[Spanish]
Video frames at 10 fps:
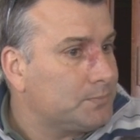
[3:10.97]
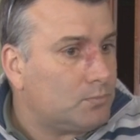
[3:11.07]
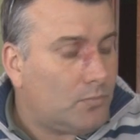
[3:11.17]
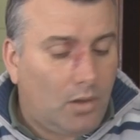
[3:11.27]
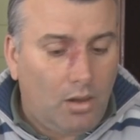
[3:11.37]

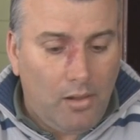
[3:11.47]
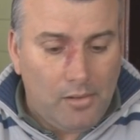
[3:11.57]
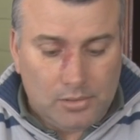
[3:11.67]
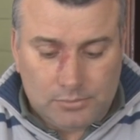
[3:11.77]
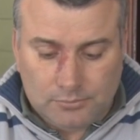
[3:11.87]
Gustavo,
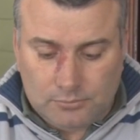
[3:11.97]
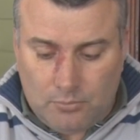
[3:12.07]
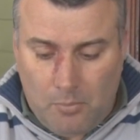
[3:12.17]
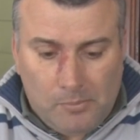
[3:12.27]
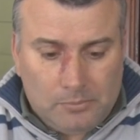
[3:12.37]
bueno, ¿algo más
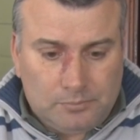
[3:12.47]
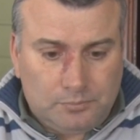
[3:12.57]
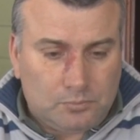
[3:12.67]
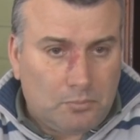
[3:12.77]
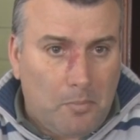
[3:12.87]
para,
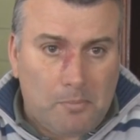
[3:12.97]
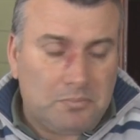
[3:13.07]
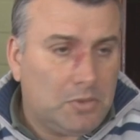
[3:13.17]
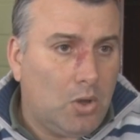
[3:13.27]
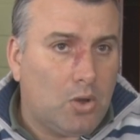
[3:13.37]
contar? No.